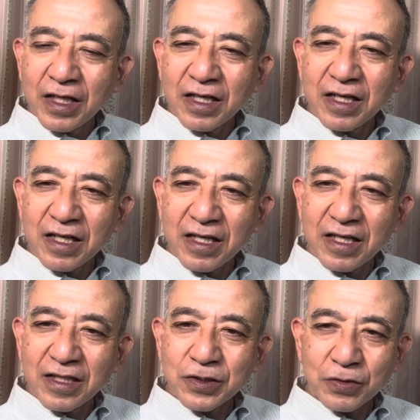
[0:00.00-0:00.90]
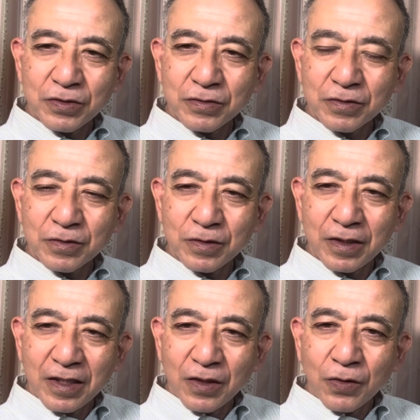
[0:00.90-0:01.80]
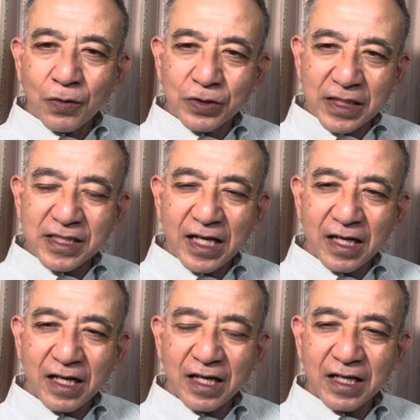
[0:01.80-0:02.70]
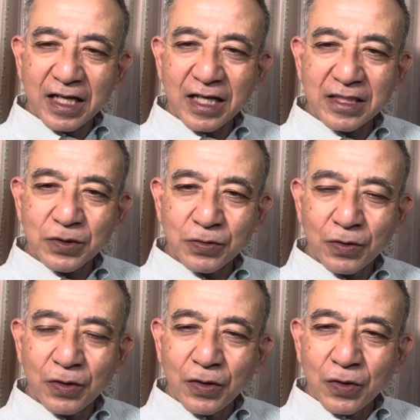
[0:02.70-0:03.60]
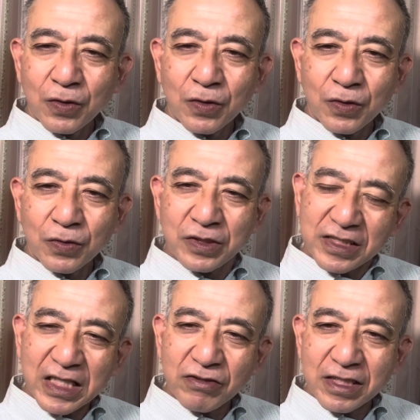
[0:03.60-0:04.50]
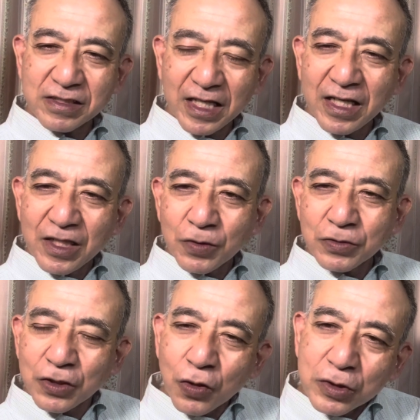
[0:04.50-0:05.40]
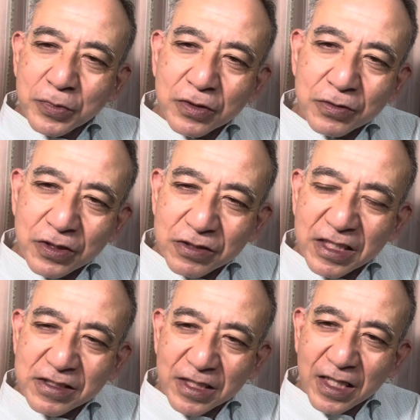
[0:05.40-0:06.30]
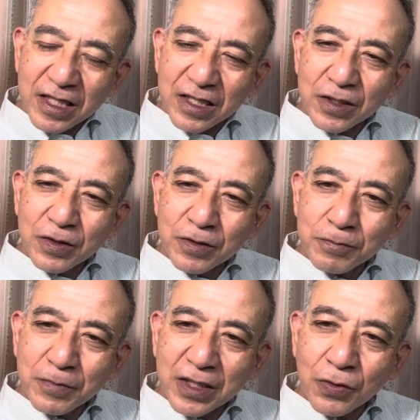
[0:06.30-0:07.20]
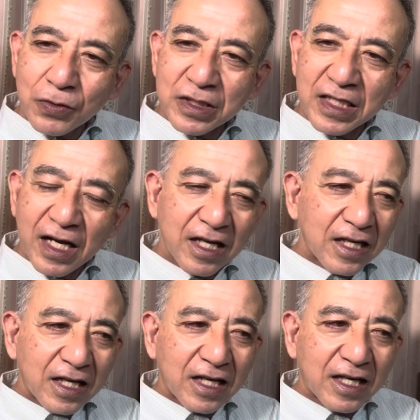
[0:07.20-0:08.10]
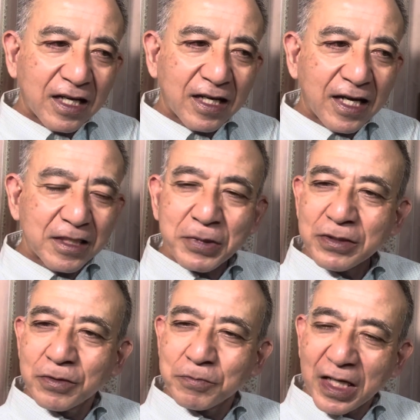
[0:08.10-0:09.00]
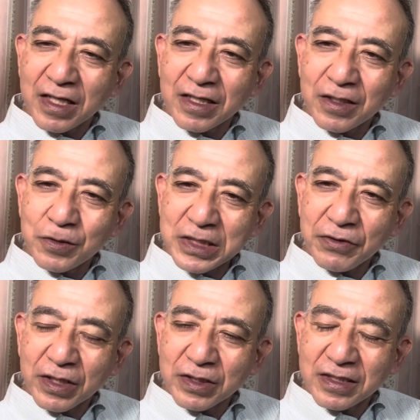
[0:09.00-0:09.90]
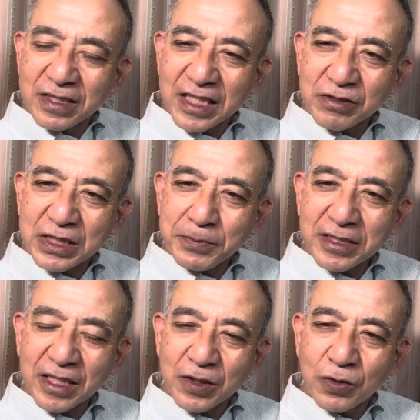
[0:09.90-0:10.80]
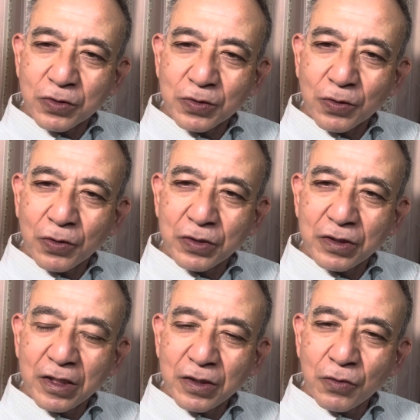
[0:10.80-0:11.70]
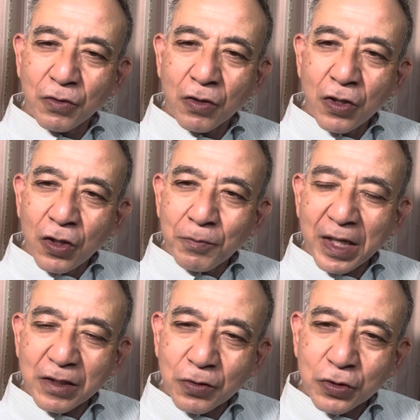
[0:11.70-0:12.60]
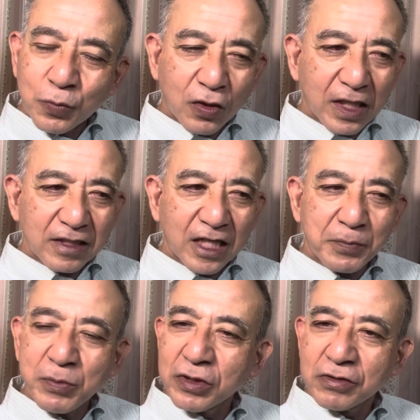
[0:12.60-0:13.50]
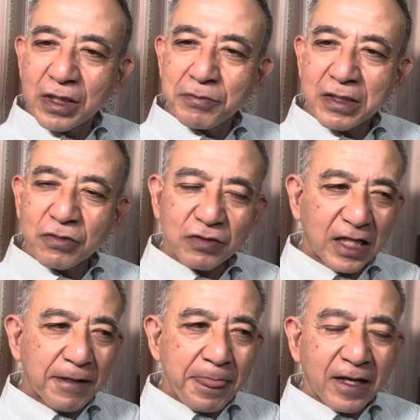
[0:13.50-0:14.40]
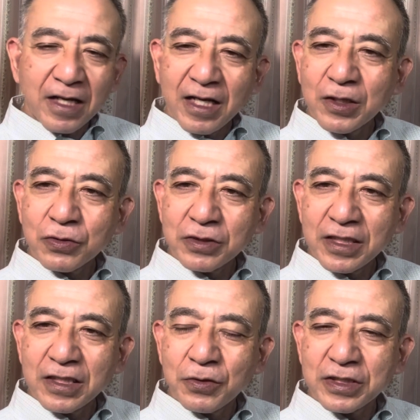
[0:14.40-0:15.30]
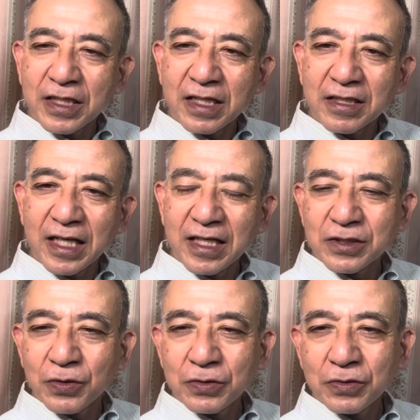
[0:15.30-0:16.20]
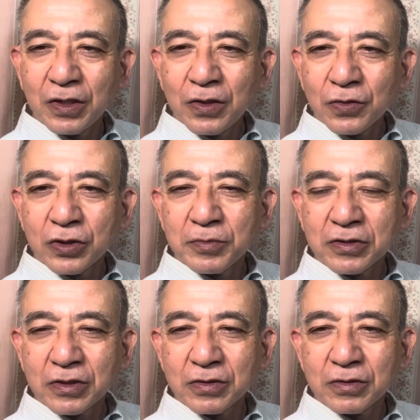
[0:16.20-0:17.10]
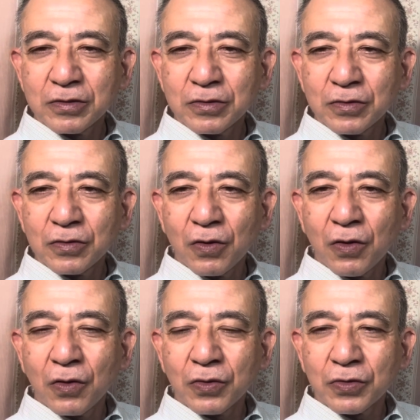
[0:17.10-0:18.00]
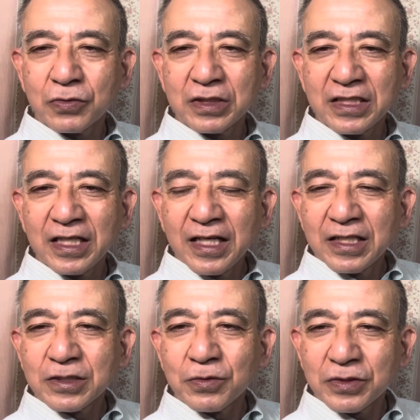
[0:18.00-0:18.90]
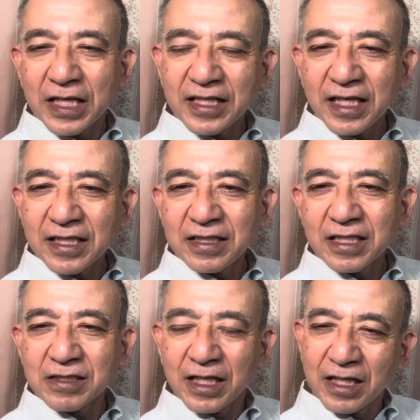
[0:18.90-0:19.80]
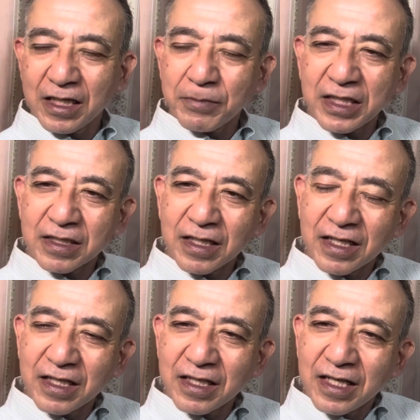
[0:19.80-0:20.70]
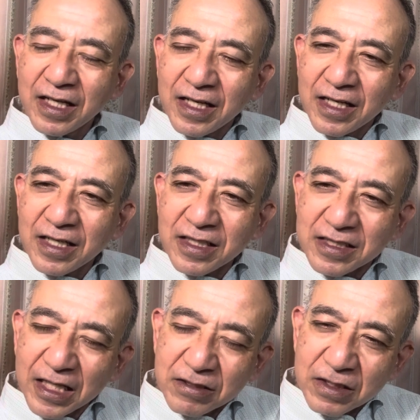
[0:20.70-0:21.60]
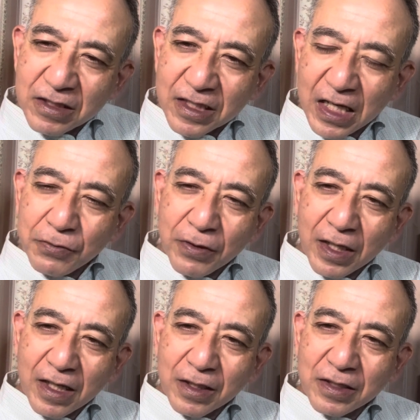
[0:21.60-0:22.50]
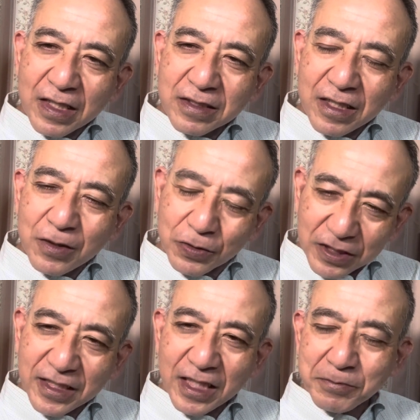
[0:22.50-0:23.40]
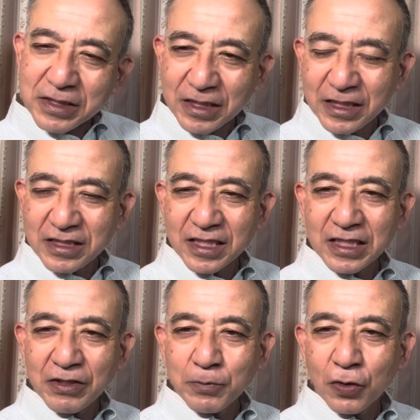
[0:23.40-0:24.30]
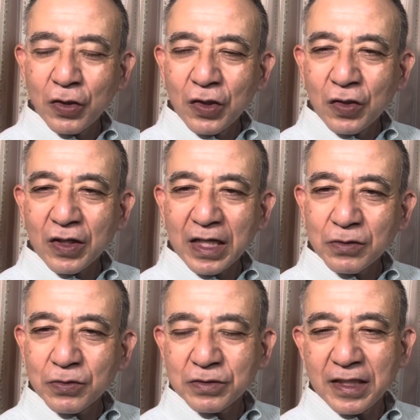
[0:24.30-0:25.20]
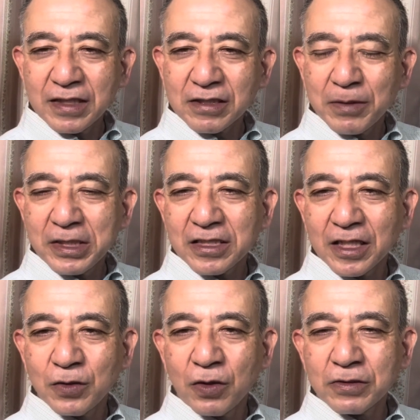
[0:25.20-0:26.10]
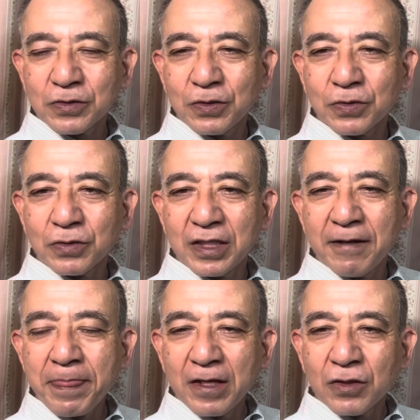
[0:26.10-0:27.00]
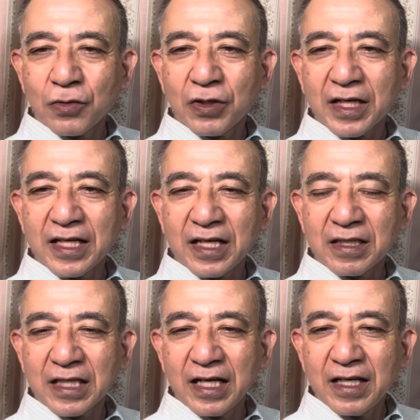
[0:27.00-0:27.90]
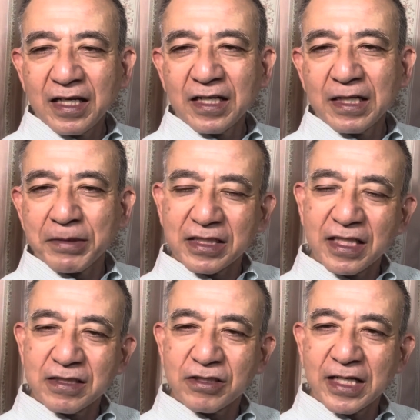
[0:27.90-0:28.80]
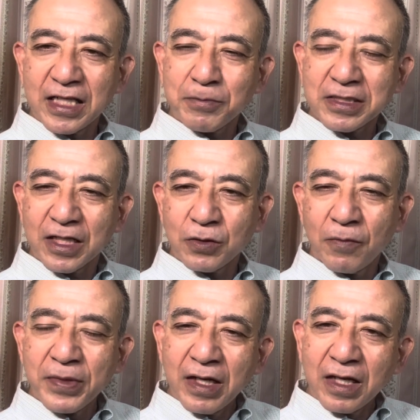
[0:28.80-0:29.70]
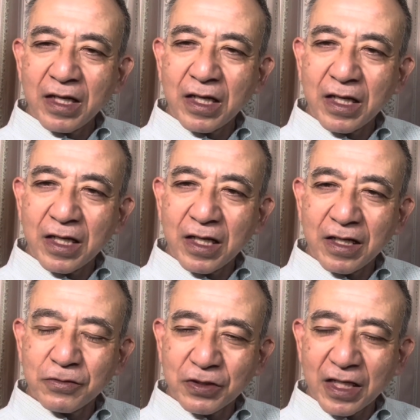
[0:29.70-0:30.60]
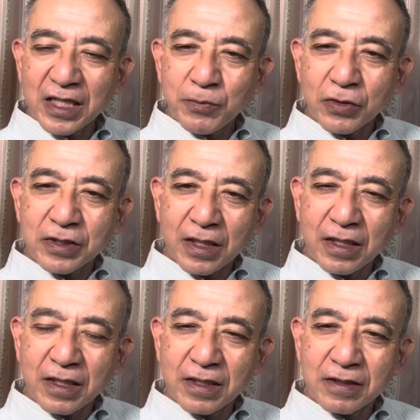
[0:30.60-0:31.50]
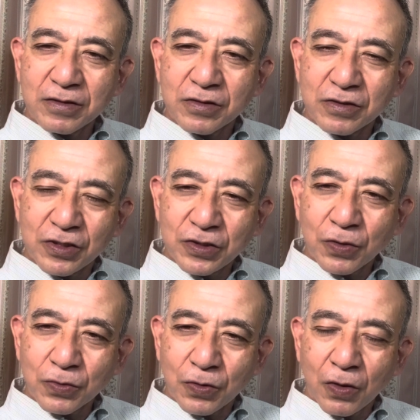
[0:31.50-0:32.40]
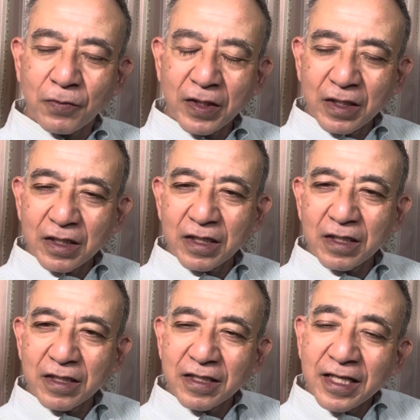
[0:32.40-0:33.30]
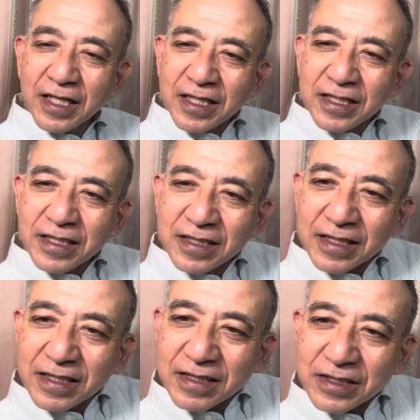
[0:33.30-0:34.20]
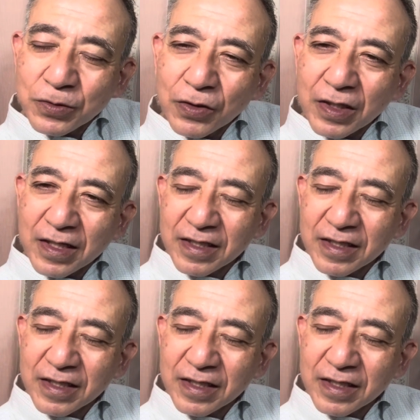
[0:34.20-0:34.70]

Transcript: えー、その、うんオデサからその西側ですね、特に穀物輸出ですね、えー、まだ合意がありますので、まあ、ロシアは離脱しましたけど、その合意を、まあ、トルコも艦隊守ってくれすので、えー、特にロシア艦隊がそういう穀物を、特にその制海権ですね、えー、まだ、えー、潜水艦は、6隻ありますね。1隻はもう監督でやっつけましたけど、そういうことで、国会艦隊、えー、また潜水艦ありますけど、えー、ウクライナも、えー、水上ドローン、ええー、その、